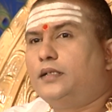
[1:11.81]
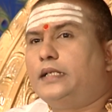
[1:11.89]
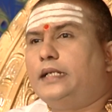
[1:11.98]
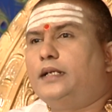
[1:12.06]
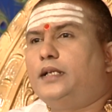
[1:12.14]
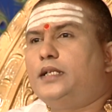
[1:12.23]

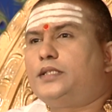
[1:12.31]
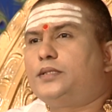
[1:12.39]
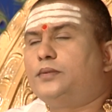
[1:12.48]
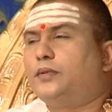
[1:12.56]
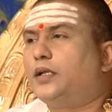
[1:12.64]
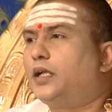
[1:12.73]
ఇంగ్లీషు
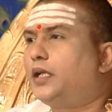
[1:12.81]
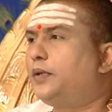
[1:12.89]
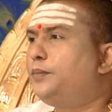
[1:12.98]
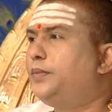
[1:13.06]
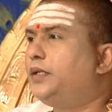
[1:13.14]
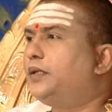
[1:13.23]

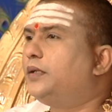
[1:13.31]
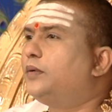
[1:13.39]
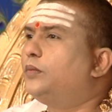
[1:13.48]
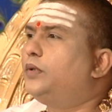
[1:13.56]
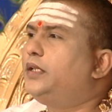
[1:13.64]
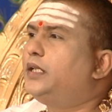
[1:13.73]
అరబ్బీ
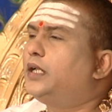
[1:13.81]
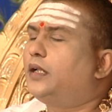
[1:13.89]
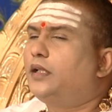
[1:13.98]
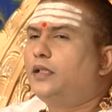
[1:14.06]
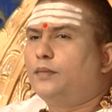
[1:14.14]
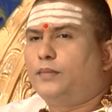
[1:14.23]
ఒరియా
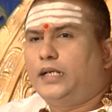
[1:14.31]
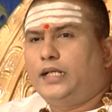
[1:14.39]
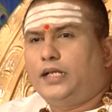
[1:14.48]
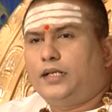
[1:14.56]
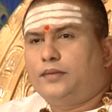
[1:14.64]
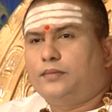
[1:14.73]

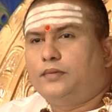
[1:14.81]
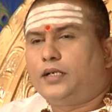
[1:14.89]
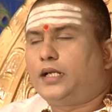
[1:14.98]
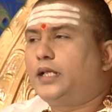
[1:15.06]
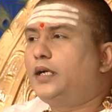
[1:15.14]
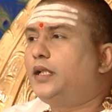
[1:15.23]
మలయాళం
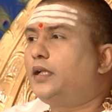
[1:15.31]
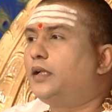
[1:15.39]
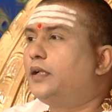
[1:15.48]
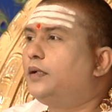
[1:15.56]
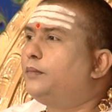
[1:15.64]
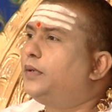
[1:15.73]
కన్నడ
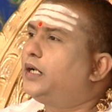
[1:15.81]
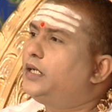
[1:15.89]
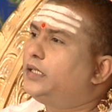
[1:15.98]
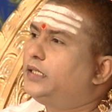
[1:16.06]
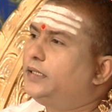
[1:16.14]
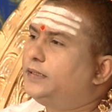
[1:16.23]
మరాఠీ